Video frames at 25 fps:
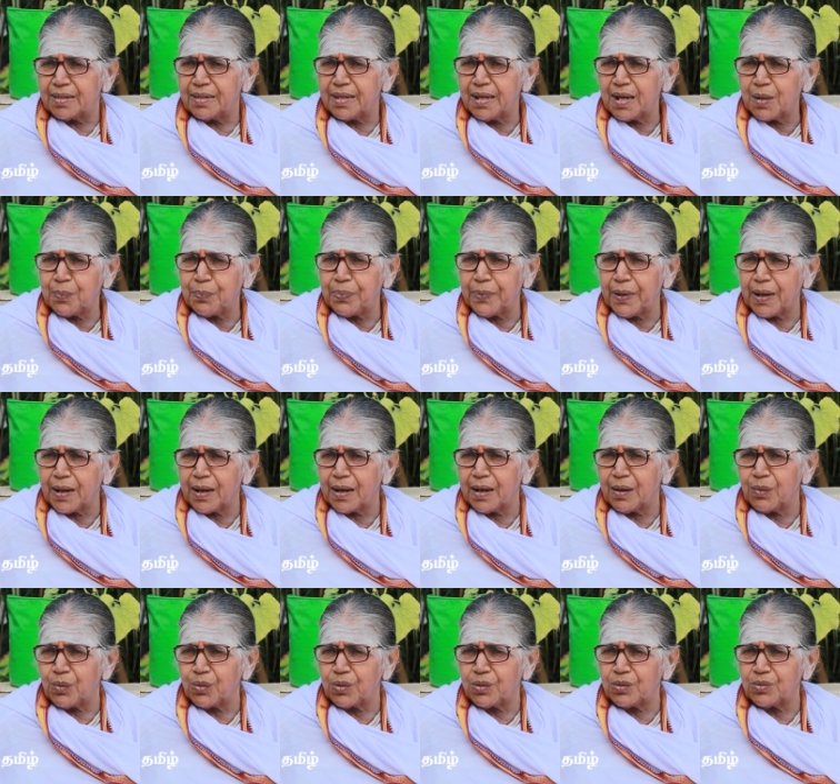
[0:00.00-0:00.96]
தீர்ப்பை
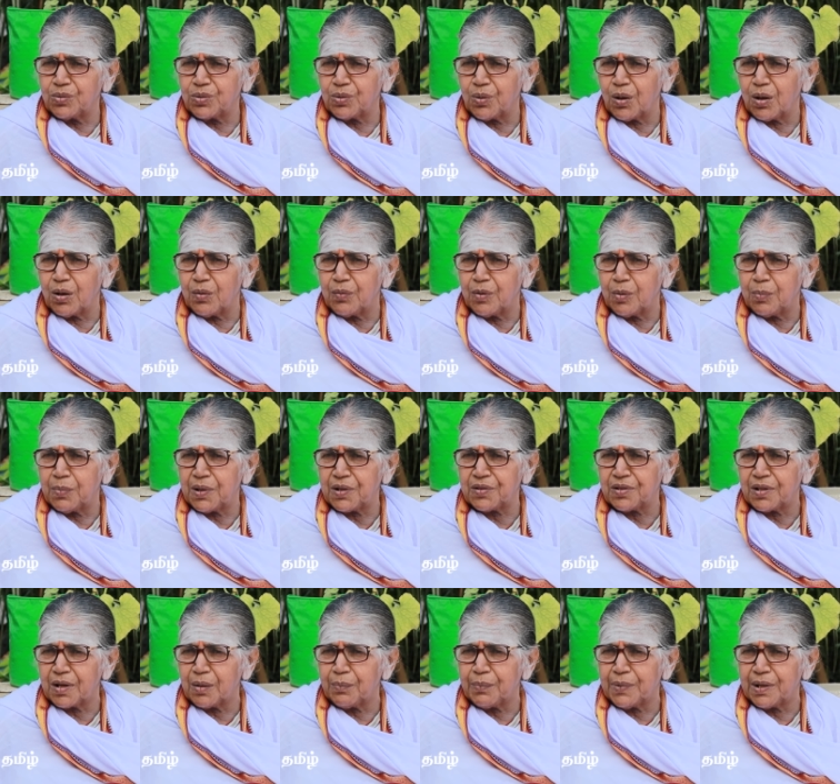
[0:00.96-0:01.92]
ஒன்றும்
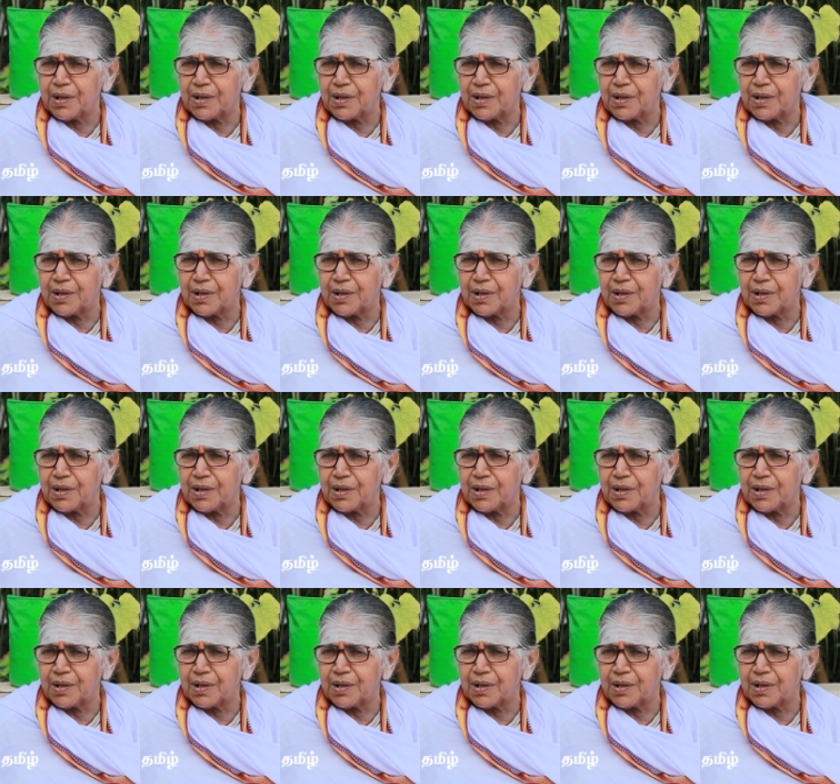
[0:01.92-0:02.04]
விமர்சனம்